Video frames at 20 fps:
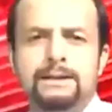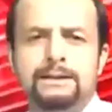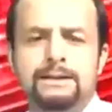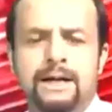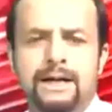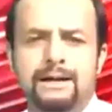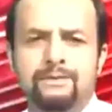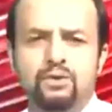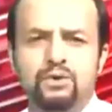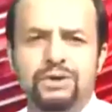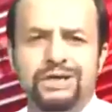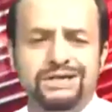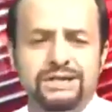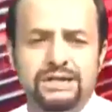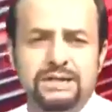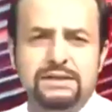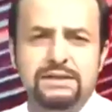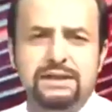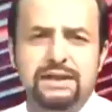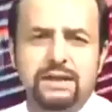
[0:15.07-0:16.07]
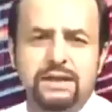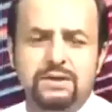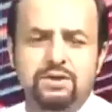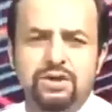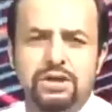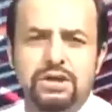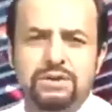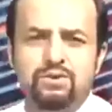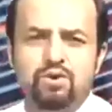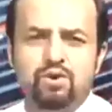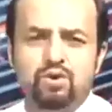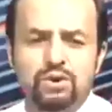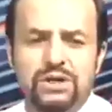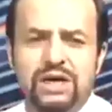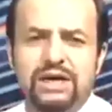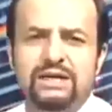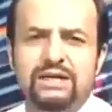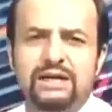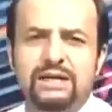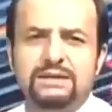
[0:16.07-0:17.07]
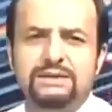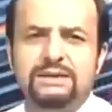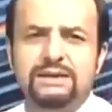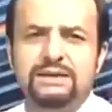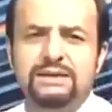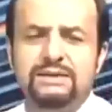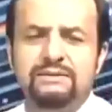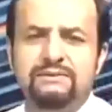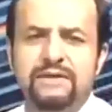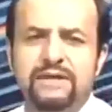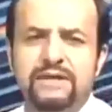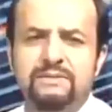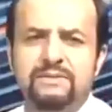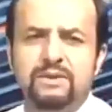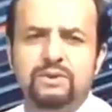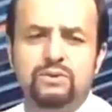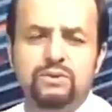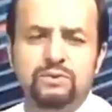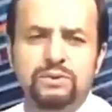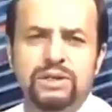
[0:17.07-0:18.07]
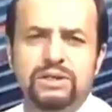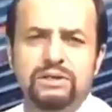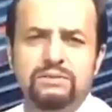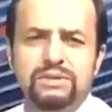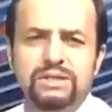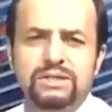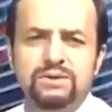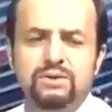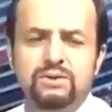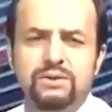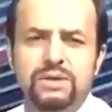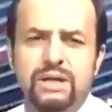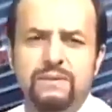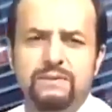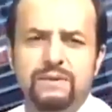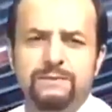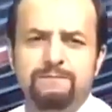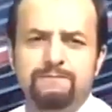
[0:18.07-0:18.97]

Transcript: Yağmur hasadına geçelim. Su kaynaklarının verimli kullanılması önemli.